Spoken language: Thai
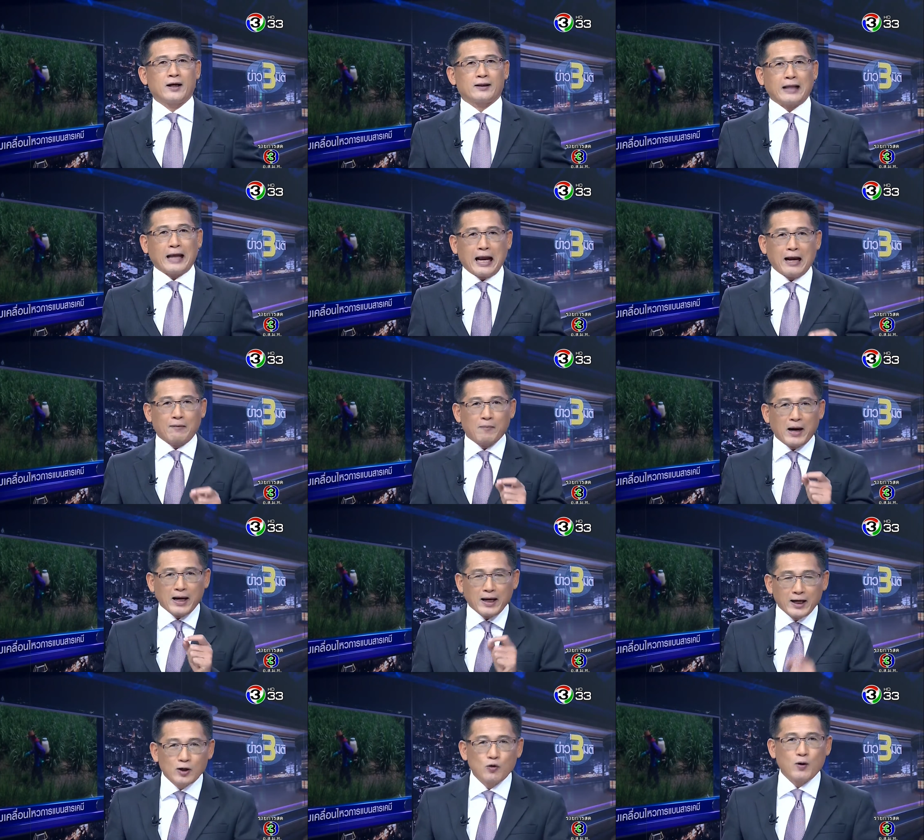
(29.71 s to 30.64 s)
แต่ไม่
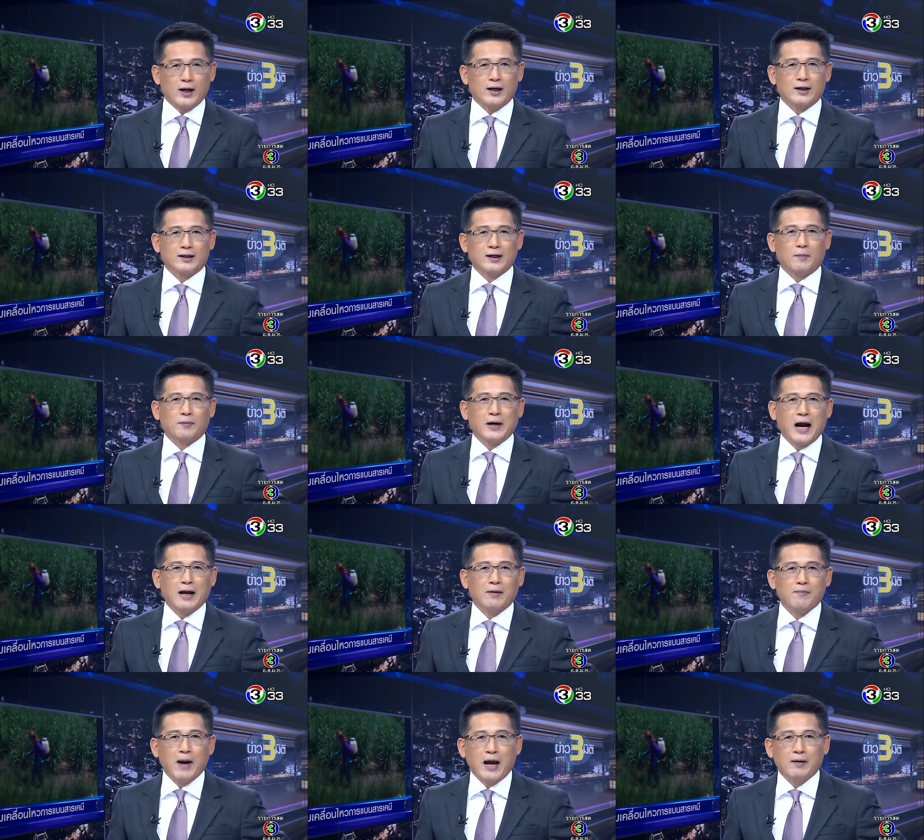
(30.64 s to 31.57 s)
เห็นด้วยกับกา
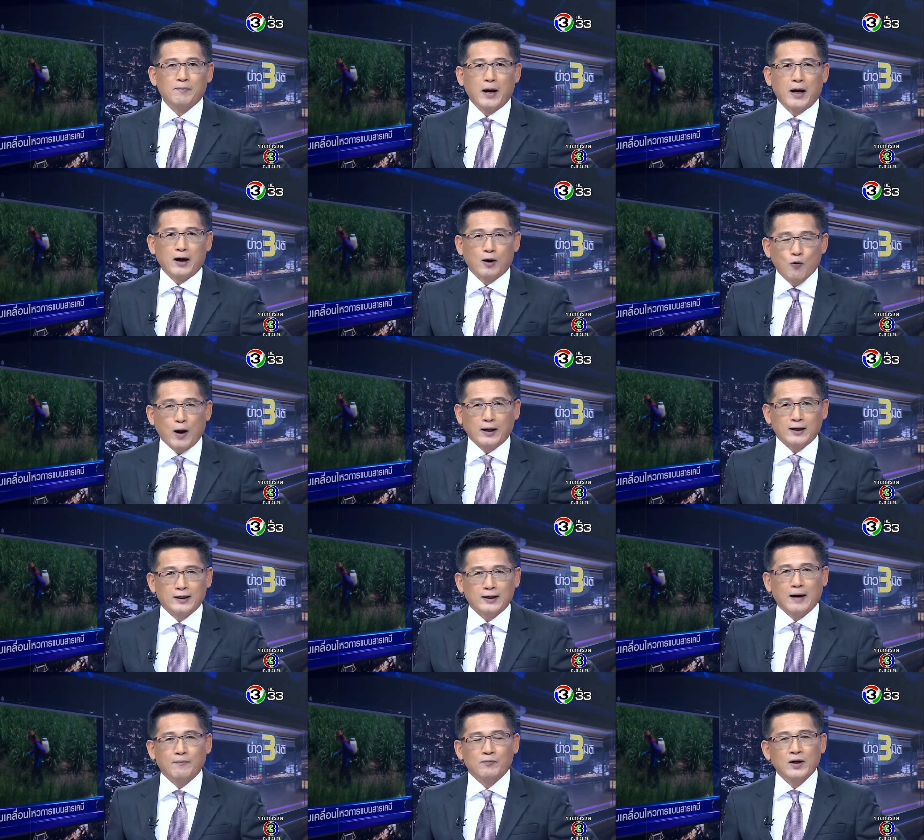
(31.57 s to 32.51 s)
รแบนพาราควด
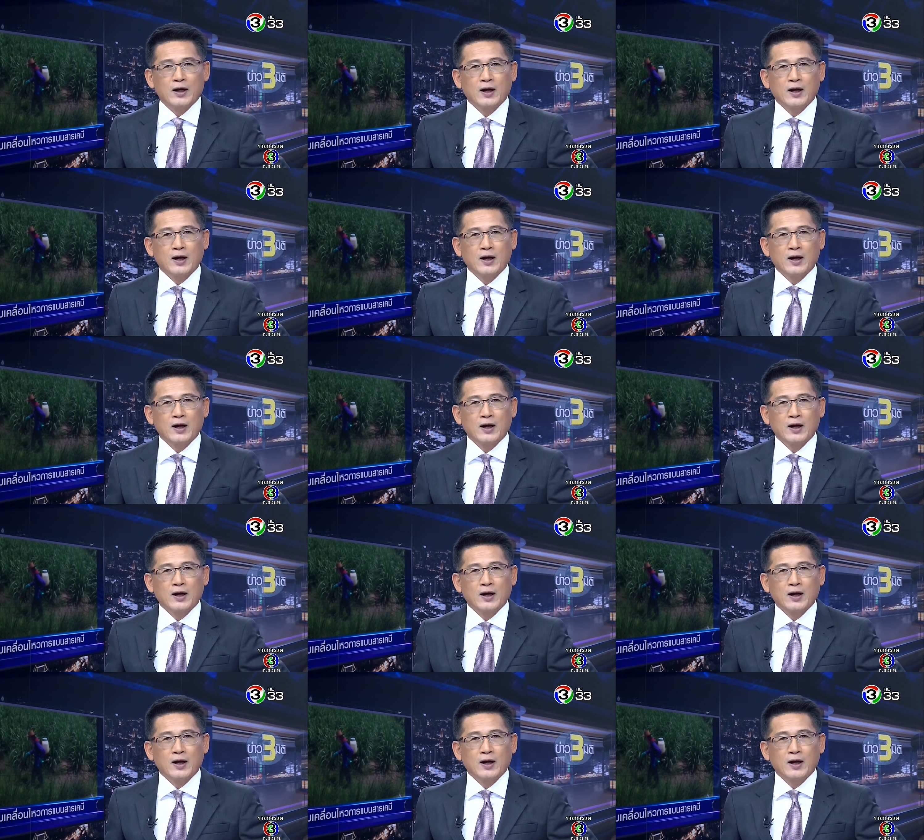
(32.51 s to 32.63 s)
นะครับ